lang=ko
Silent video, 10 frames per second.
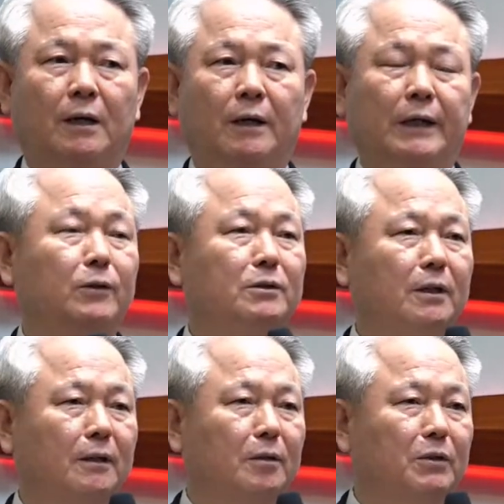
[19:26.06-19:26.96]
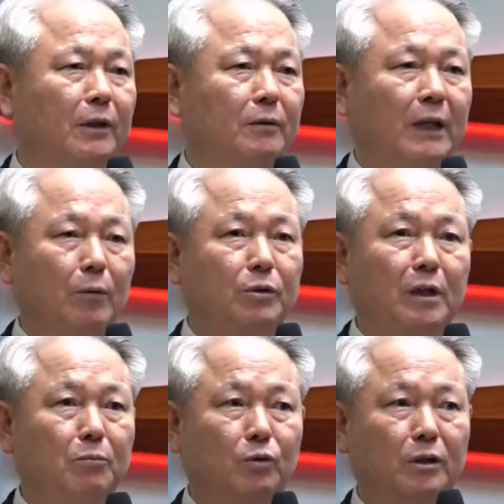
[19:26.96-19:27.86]
이렇게 생각하면 돼요. 나보다
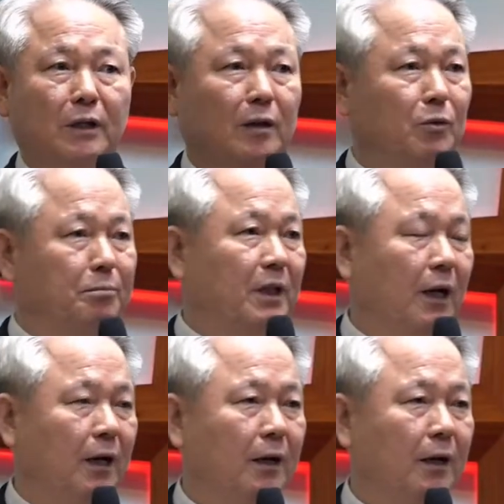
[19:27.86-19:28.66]
못한 사람 없다.